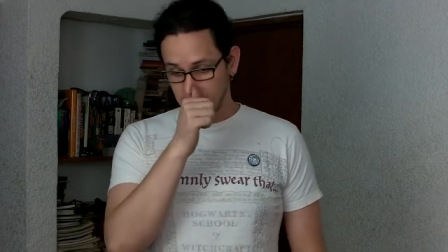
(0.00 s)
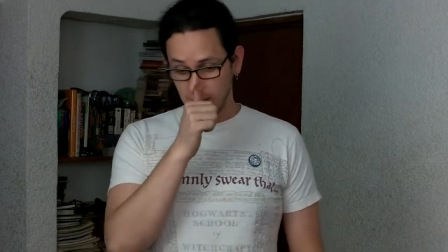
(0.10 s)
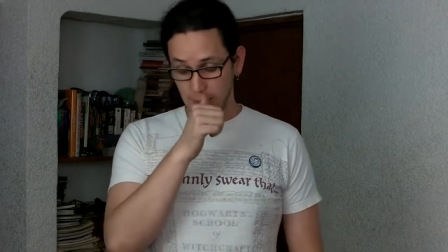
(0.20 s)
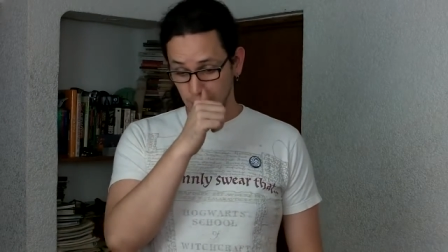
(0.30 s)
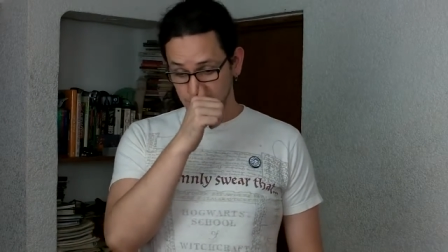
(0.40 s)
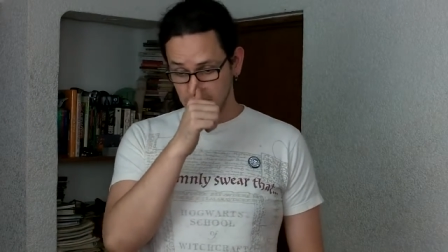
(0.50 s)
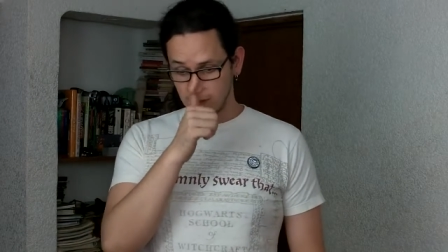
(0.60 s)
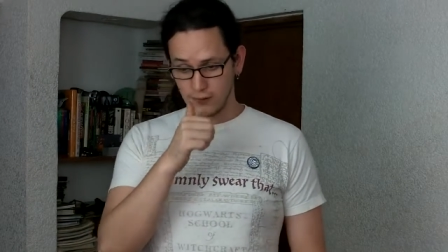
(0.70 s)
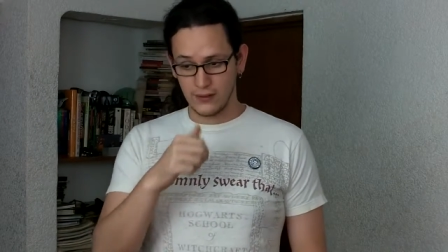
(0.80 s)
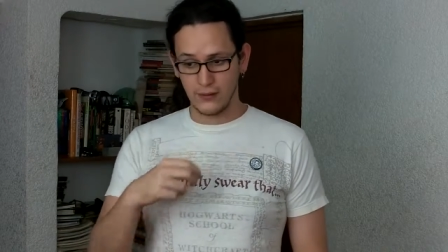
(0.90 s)
si hablamos
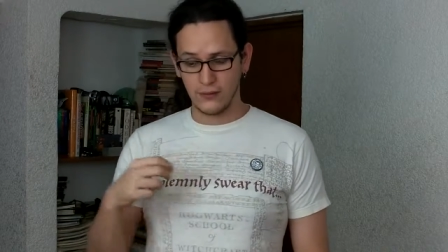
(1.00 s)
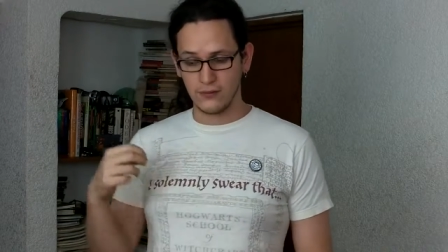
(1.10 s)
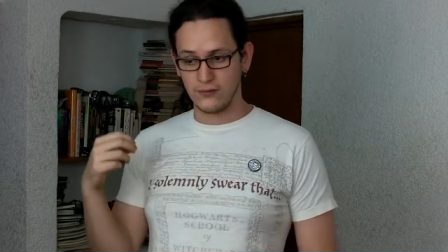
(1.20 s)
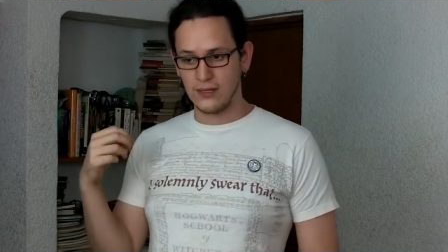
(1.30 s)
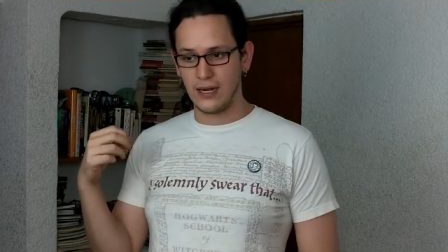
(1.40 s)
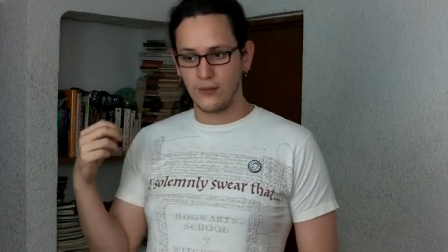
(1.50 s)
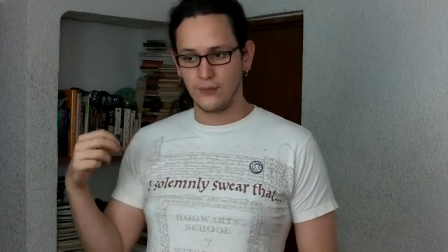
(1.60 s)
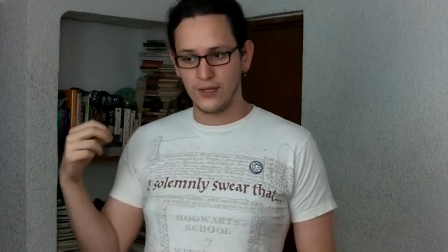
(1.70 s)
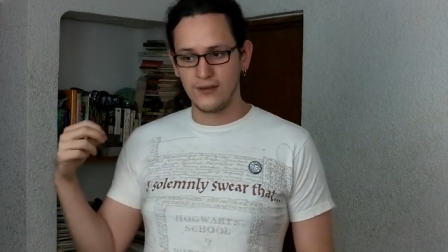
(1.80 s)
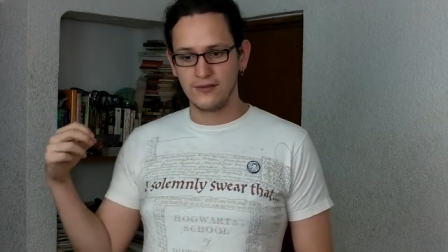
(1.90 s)
dentro de, de la
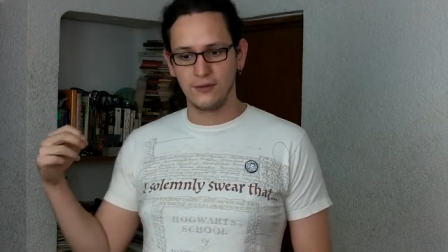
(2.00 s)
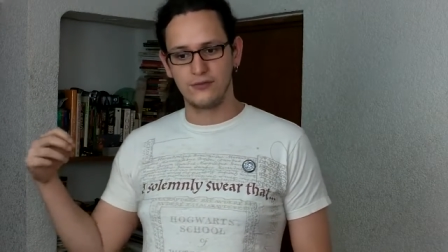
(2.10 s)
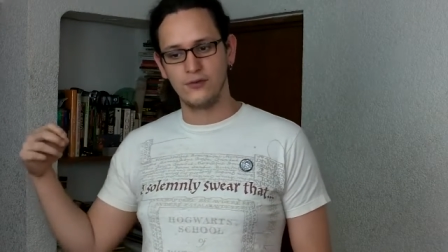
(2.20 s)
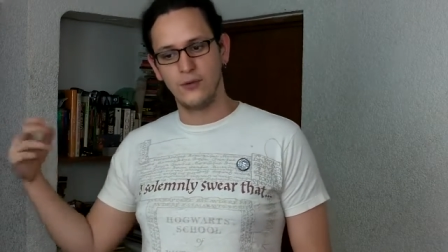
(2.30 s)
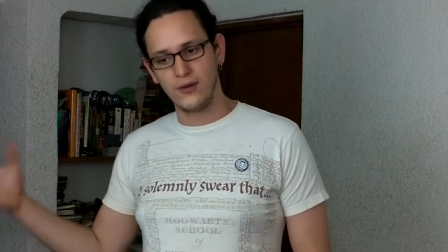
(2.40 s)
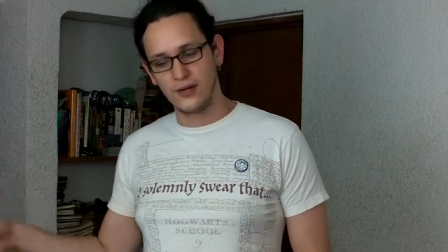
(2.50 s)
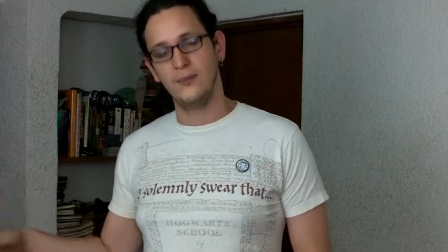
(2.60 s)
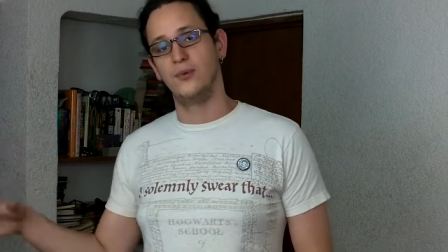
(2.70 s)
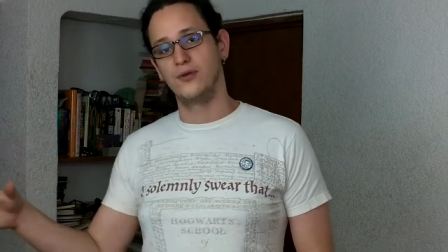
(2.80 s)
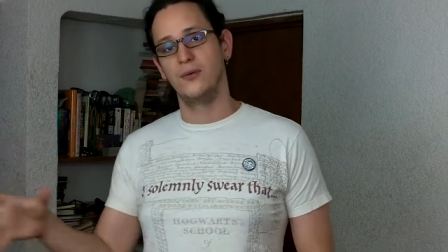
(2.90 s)
comunidad de seducción
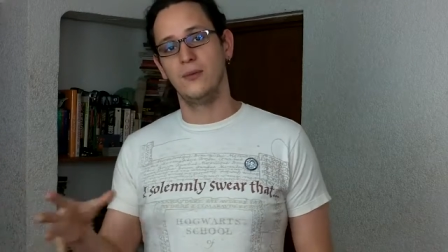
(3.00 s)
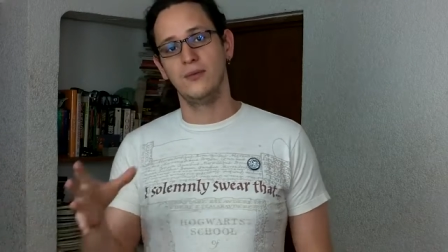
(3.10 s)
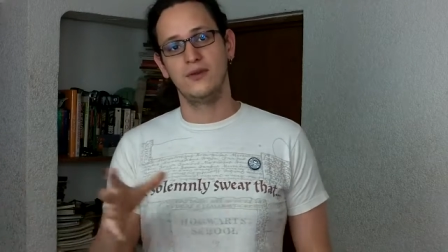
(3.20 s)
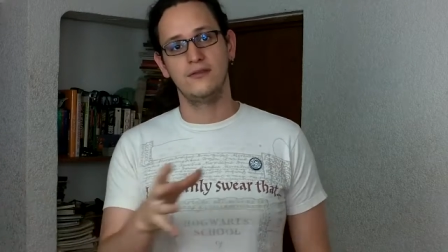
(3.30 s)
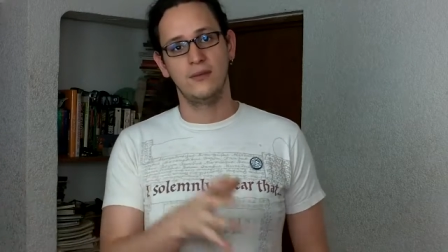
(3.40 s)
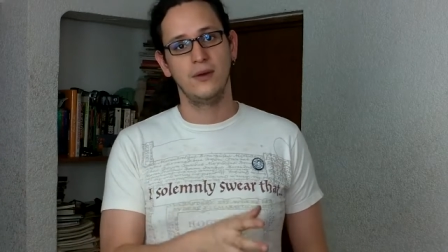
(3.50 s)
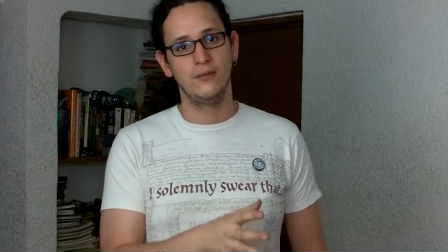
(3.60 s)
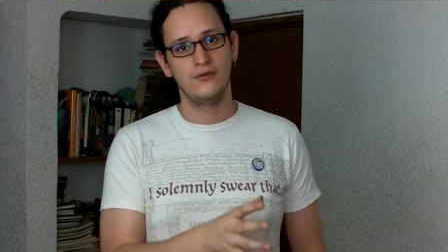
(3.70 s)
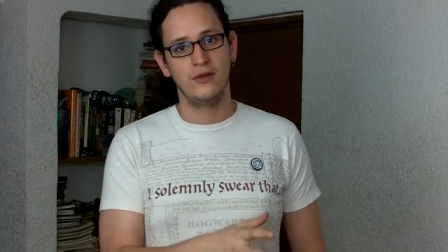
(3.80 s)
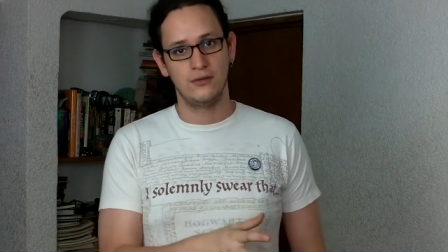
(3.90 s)
moderna, porque obviamente si
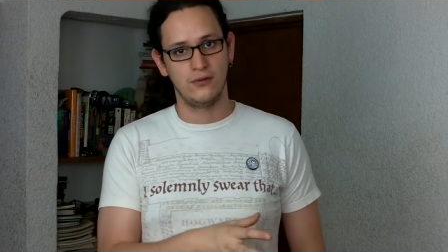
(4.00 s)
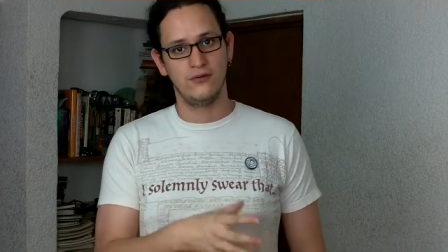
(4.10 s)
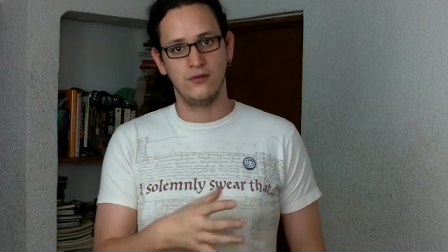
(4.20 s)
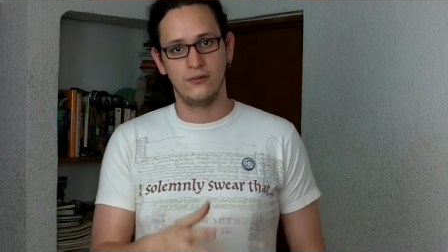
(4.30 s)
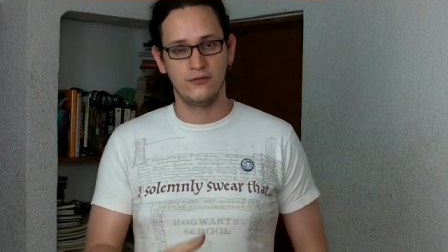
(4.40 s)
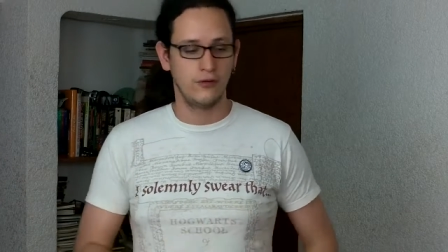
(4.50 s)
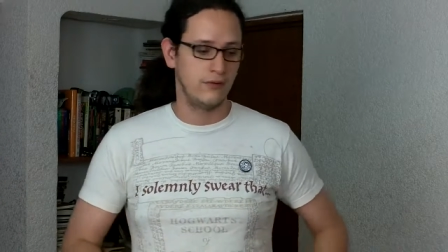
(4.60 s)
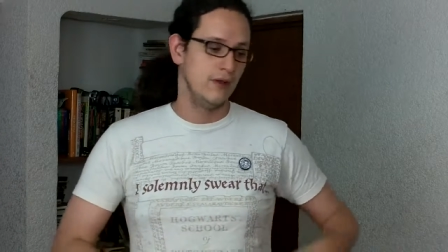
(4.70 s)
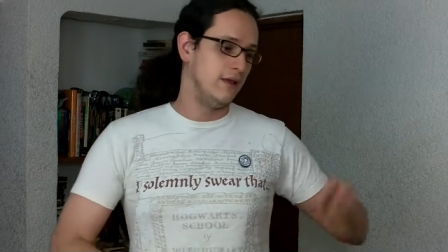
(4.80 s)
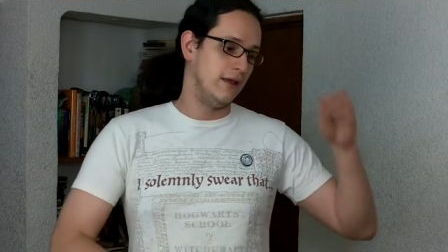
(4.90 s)
hablamos dentro de
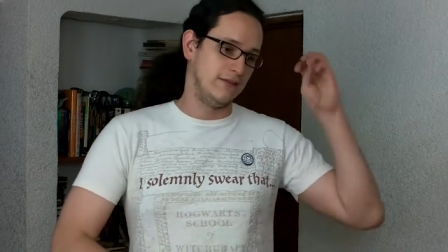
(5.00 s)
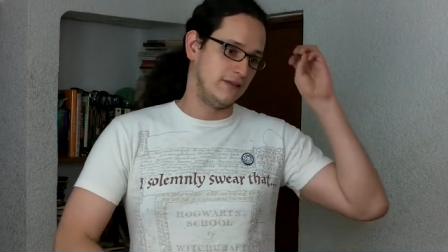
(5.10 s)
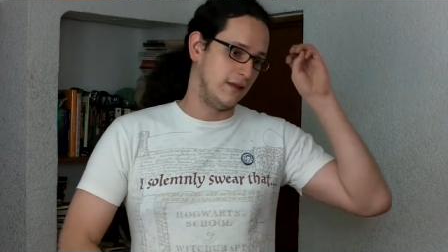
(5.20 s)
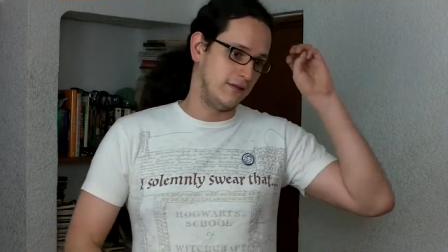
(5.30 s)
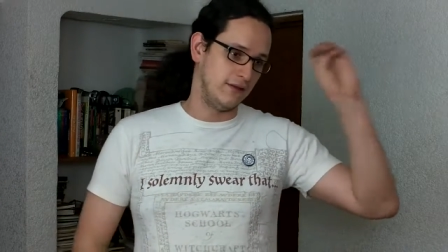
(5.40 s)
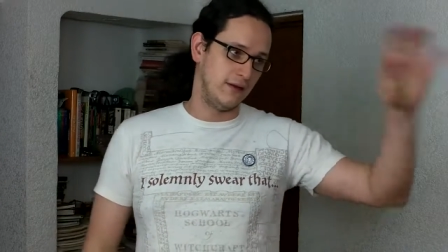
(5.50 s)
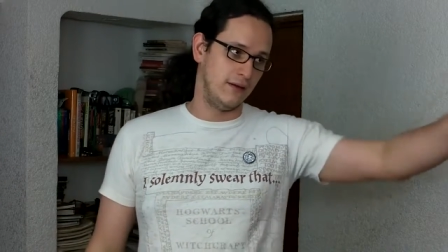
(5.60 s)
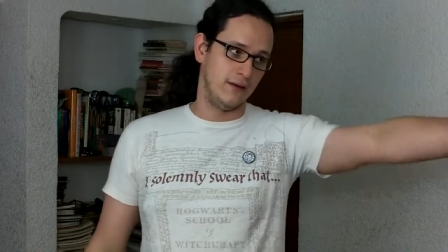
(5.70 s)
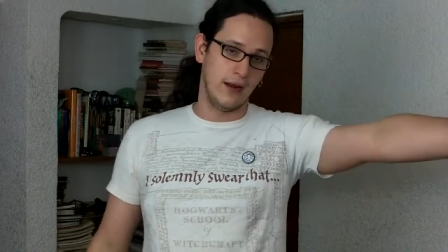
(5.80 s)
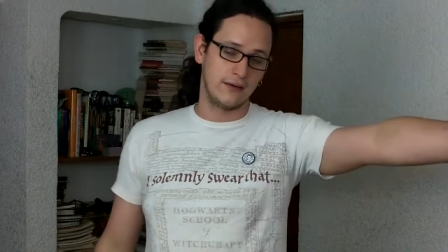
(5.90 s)
seducción está desde
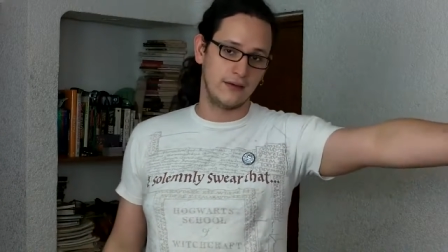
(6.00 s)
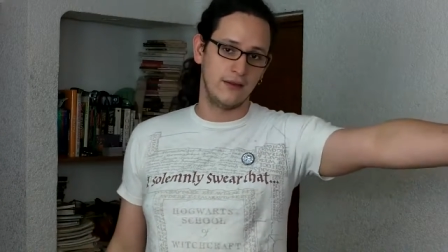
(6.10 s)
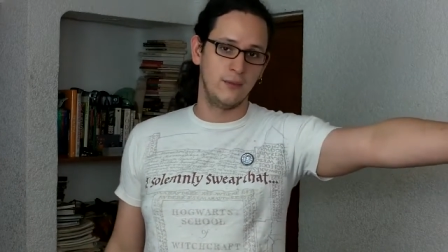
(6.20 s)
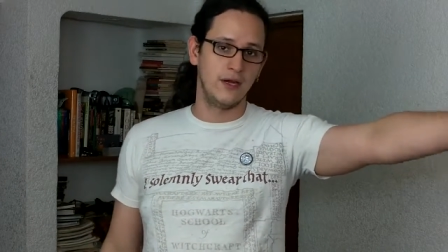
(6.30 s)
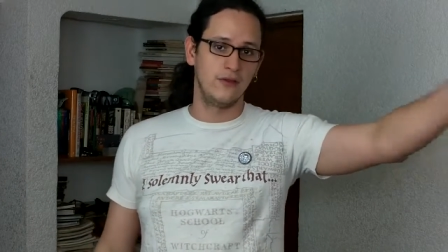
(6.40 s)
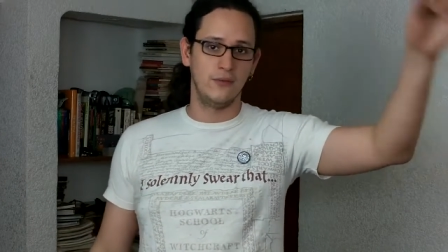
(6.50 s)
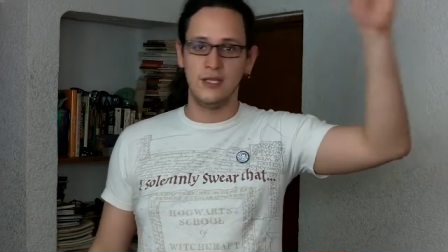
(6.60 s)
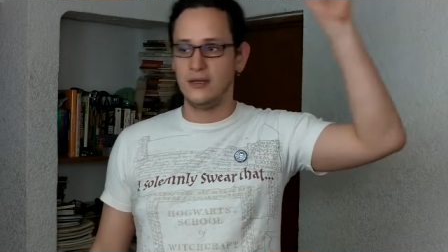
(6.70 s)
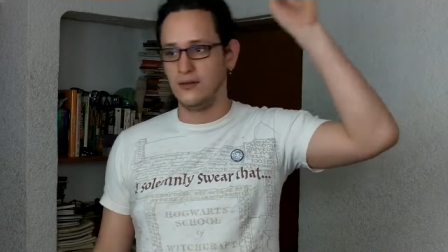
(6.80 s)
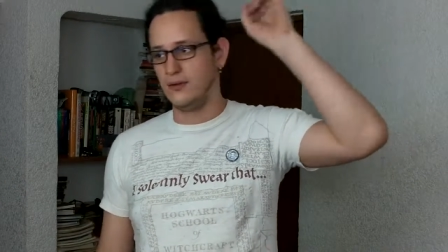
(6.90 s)
el arte de amar de
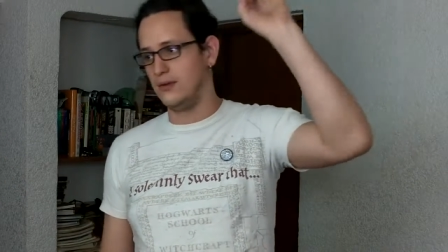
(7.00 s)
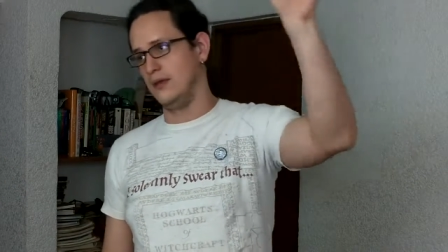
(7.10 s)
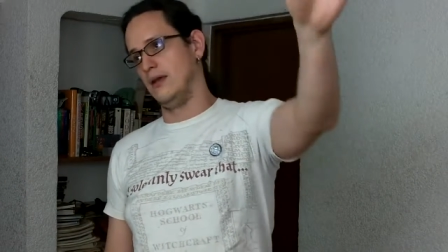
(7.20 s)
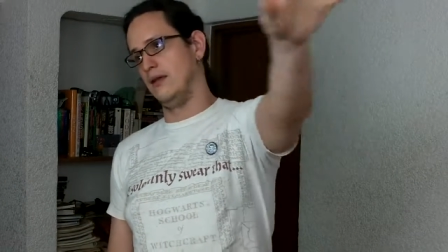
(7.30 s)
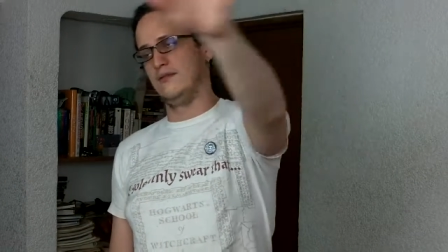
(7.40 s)
Ovidio y